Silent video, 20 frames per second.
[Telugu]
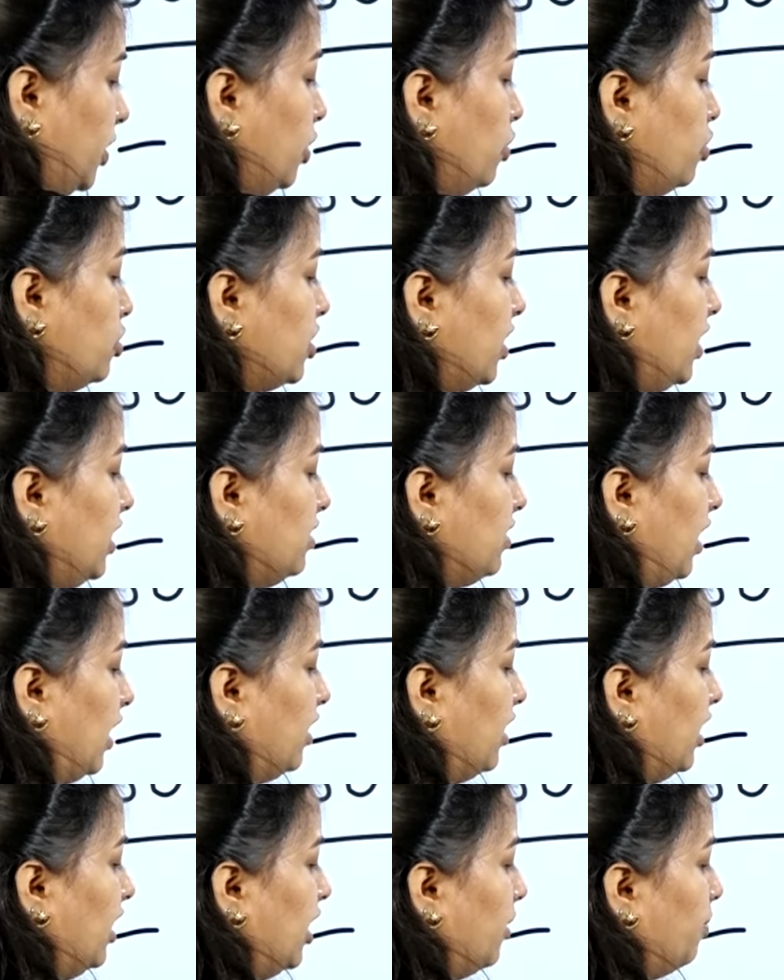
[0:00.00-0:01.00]
యూజువలీ
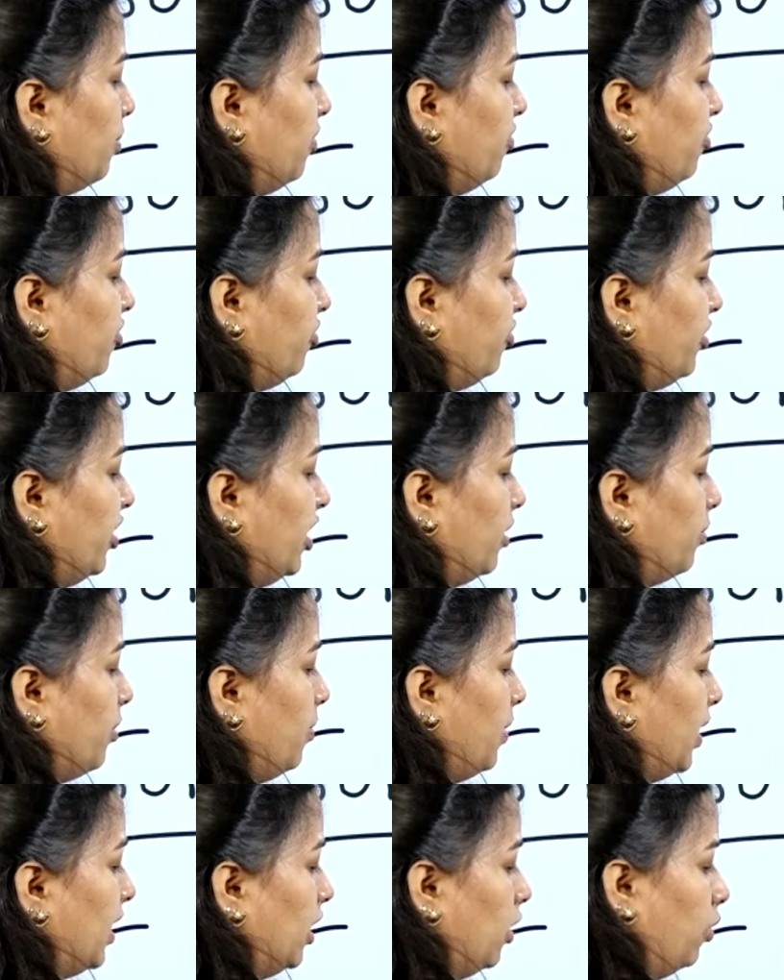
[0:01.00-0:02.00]
థర్టీన్ ఎంఎం ఫిఫ్టీన్
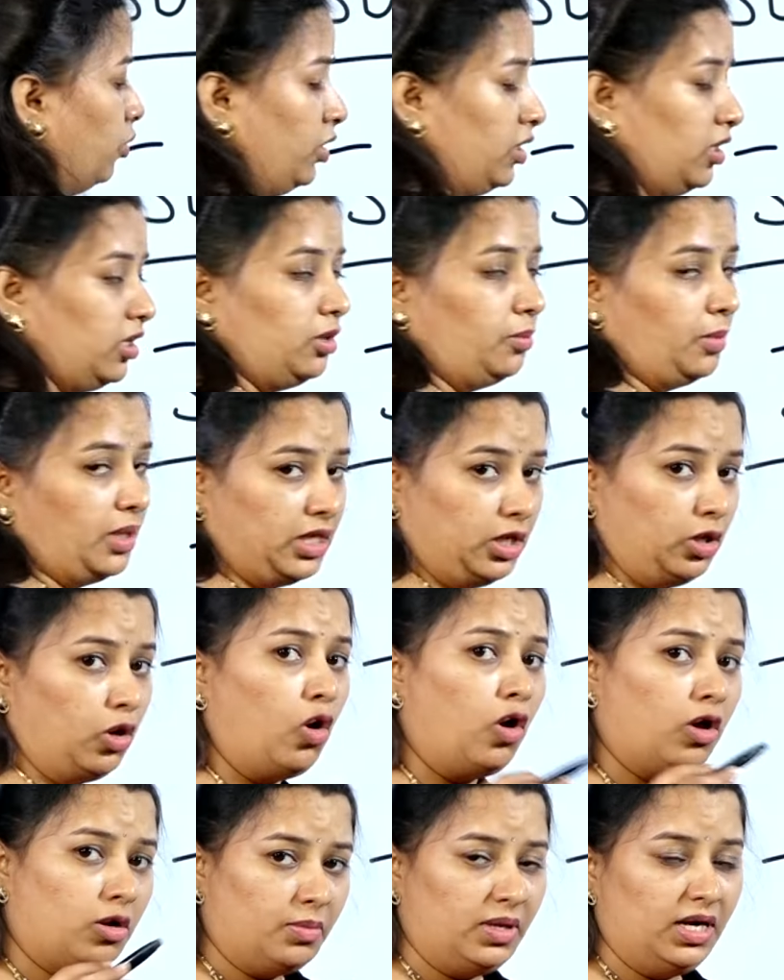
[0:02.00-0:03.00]
ఎంఎం అట్లా ఉంటుంది అనమాట
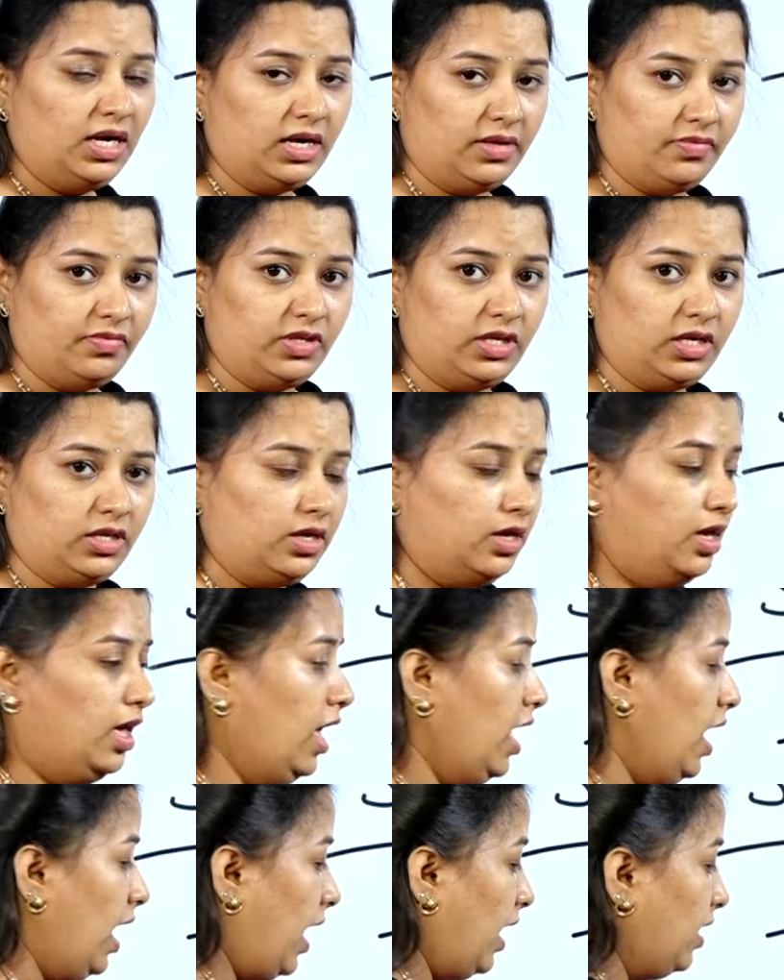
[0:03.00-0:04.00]
నార్మల్గా అందరికీ
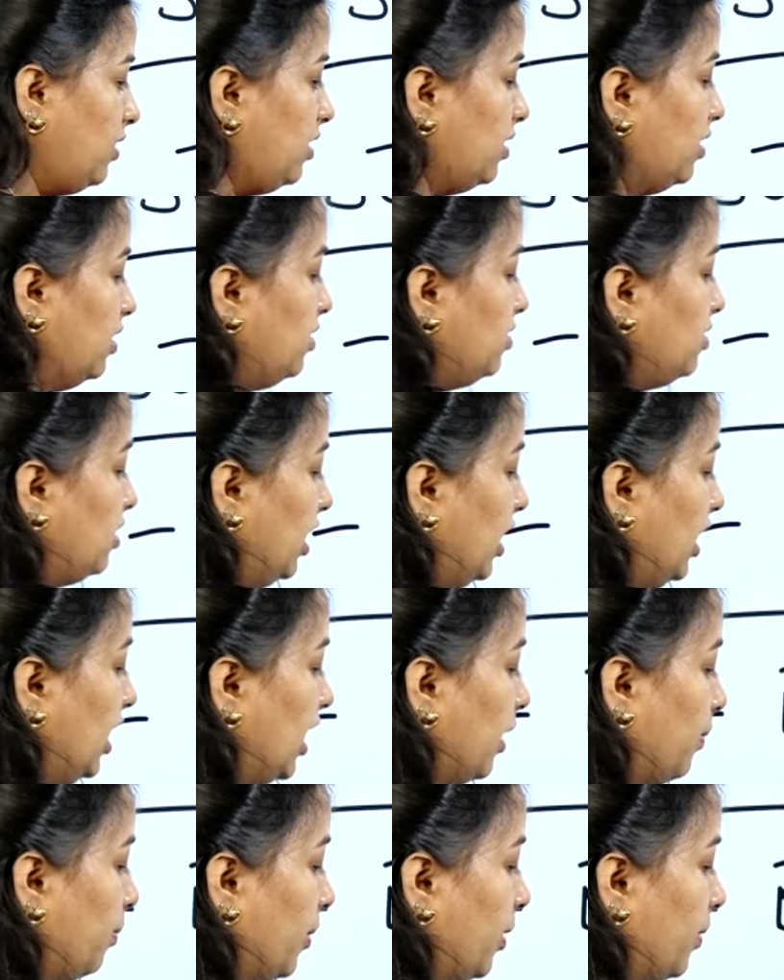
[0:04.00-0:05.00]
అయితే ఇది త్రీ
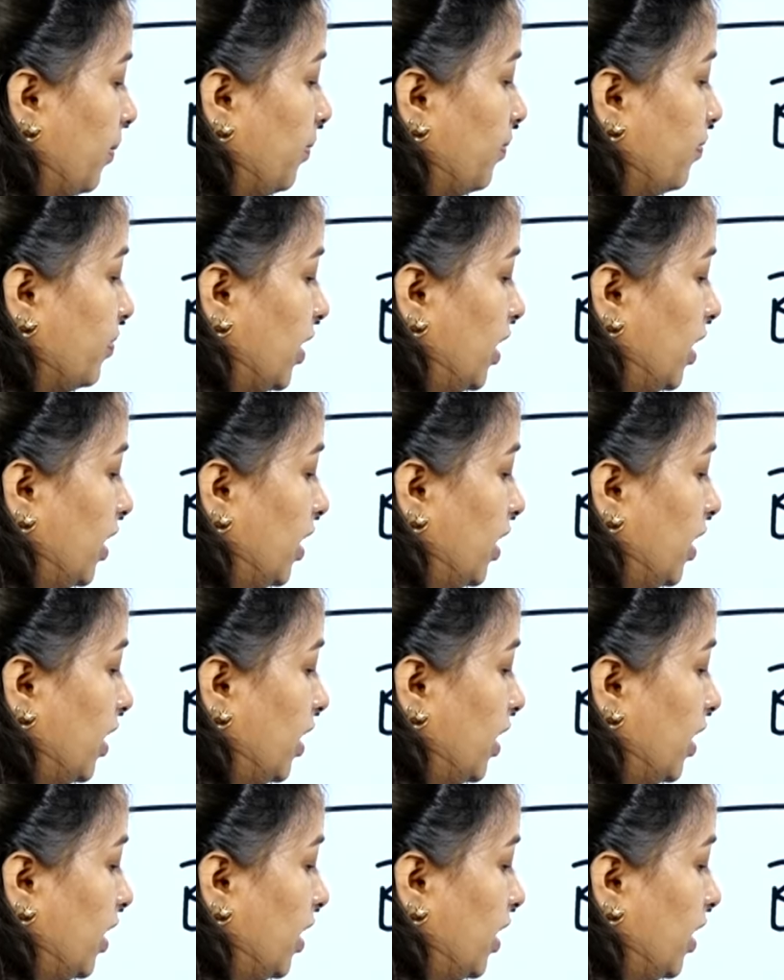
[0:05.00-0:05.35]
ఎంఎం